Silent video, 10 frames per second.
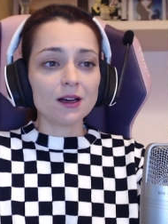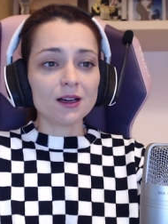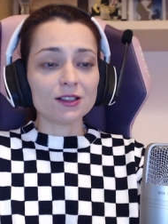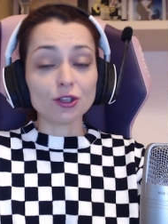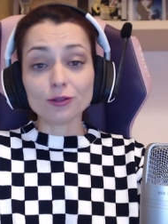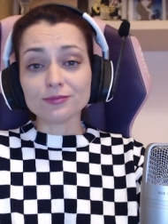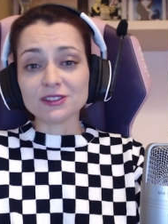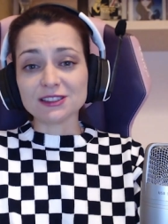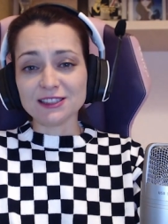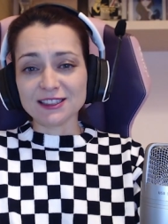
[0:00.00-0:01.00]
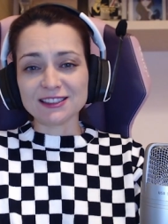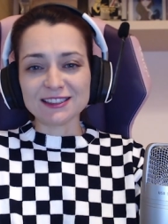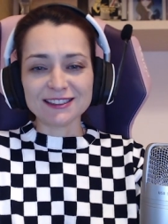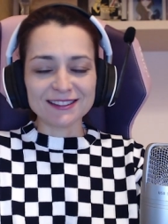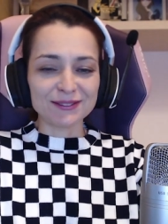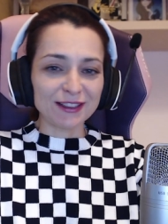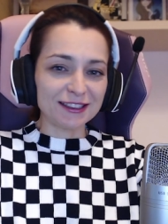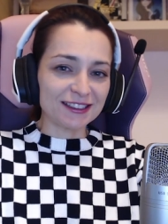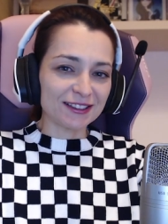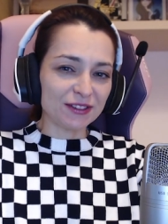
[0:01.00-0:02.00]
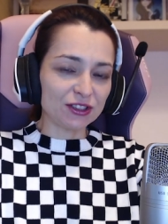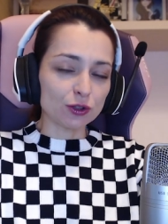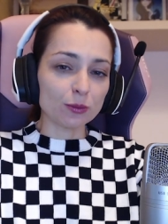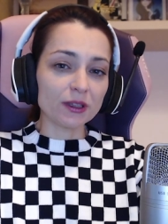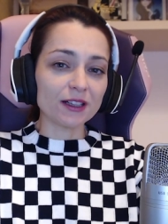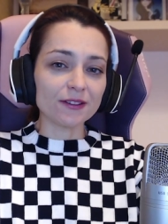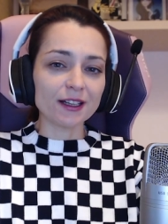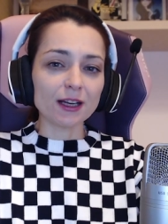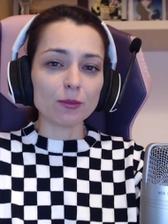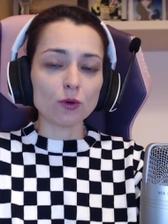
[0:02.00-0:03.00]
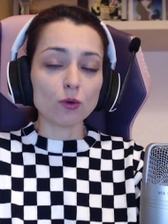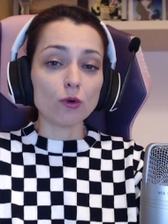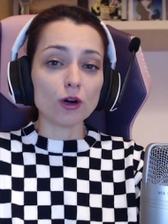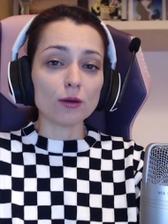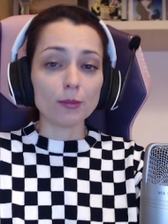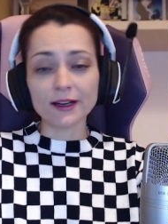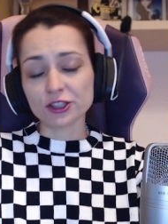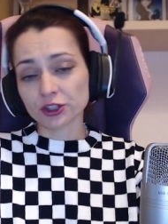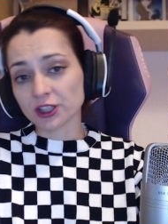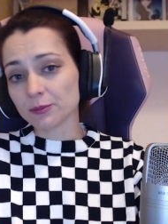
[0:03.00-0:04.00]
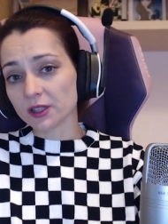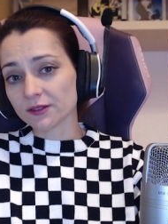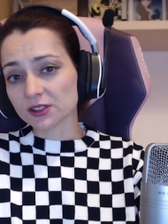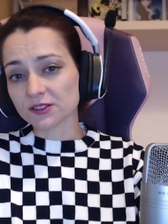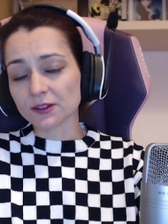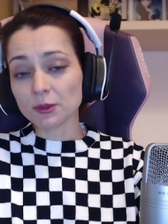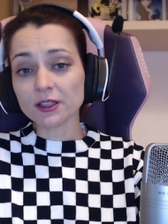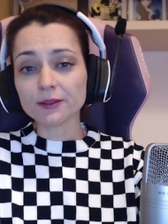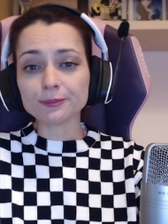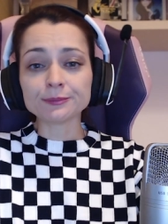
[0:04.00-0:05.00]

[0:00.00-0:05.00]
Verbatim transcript: Но здесь, в этих видео, мы говорим о матчах на первенство мира